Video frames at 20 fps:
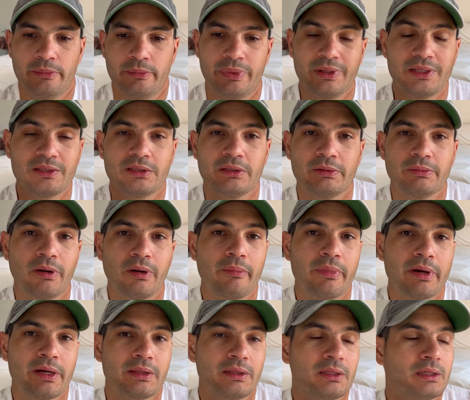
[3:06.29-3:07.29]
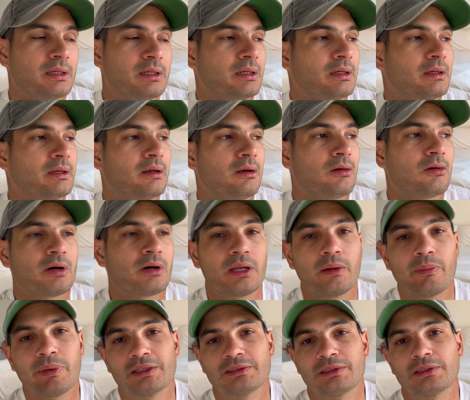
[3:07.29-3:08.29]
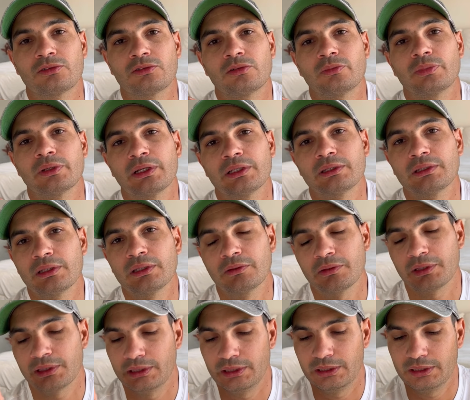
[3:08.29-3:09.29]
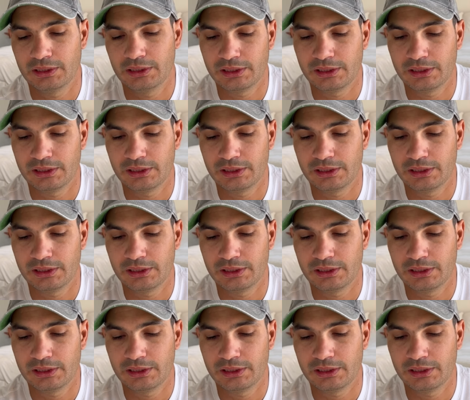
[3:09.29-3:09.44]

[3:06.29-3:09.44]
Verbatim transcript: Principalmente lo que le pasa a Trump en este debate